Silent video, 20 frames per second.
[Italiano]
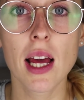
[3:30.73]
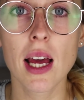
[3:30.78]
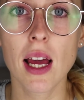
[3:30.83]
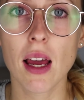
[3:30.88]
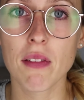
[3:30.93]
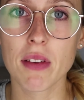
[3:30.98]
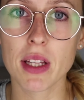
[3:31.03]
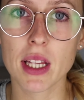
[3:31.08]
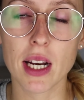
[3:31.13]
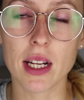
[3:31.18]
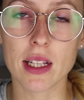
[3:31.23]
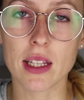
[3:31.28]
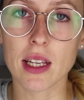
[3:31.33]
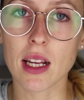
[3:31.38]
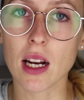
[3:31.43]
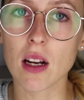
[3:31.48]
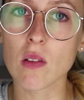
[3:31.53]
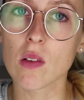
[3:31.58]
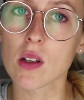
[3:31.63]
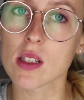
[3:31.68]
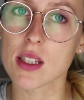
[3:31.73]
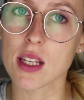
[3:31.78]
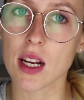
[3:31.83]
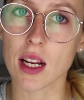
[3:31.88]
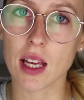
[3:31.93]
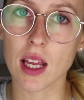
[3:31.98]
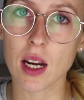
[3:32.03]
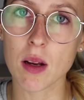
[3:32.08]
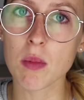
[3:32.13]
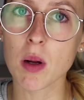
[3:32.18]
e vedrete che la
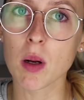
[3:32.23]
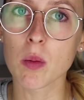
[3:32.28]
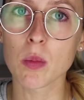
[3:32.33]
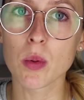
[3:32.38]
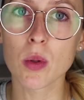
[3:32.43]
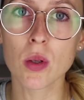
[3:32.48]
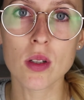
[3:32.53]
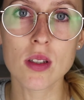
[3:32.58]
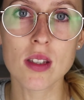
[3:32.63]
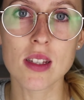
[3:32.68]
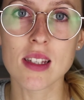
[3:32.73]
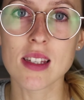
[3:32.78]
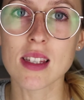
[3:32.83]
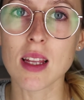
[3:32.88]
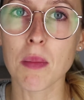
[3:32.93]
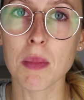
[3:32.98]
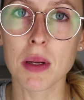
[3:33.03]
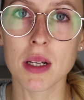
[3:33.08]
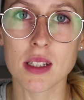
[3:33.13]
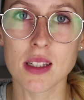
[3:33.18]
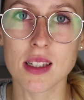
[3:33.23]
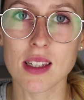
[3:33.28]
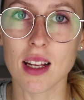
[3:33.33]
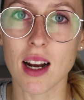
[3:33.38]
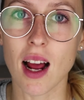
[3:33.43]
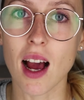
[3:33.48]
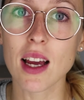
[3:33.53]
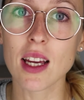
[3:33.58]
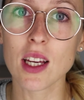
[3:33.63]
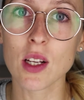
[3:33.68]
vostra crema al burro si
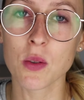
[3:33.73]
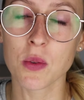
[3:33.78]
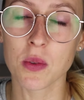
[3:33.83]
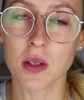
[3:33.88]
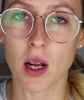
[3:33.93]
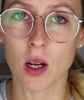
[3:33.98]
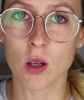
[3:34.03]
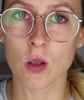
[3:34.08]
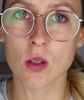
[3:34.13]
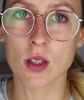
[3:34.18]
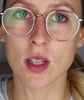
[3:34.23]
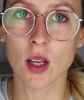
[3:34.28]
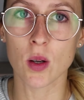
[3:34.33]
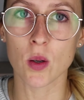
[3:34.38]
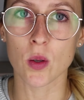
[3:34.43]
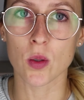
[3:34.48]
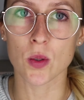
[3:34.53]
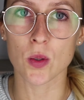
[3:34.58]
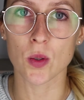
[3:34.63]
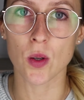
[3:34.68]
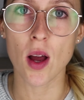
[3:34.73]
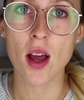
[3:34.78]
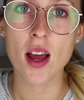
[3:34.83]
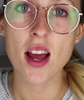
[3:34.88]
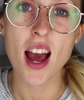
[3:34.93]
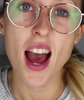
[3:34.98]
stabilizzerà in un anno secondo.